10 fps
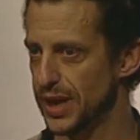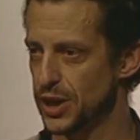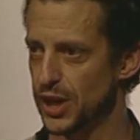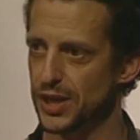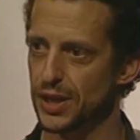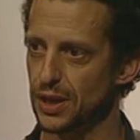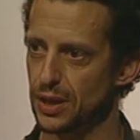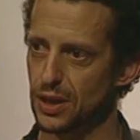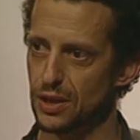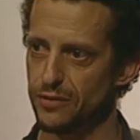
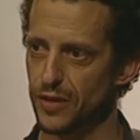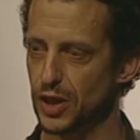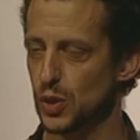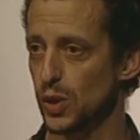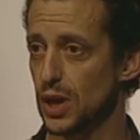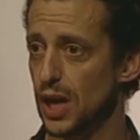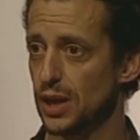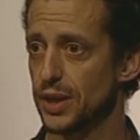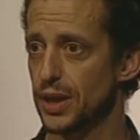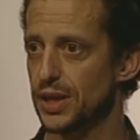Weizen eingebracht
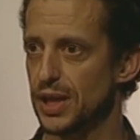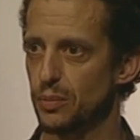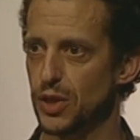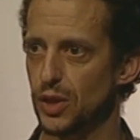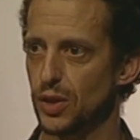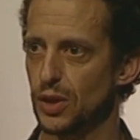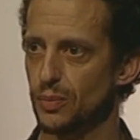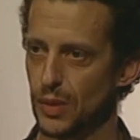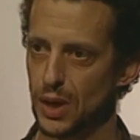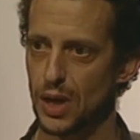werden.
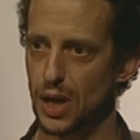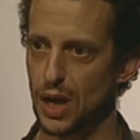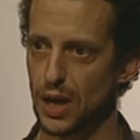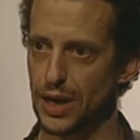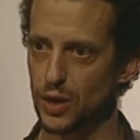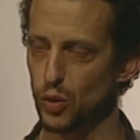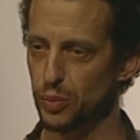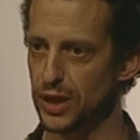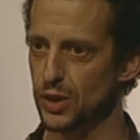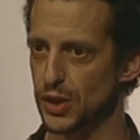Der Pilz
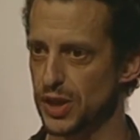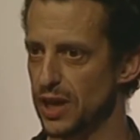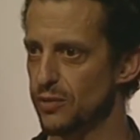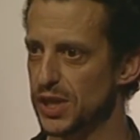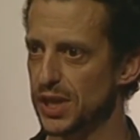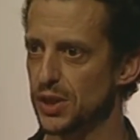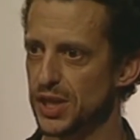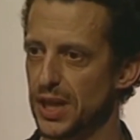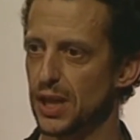kolonisiert das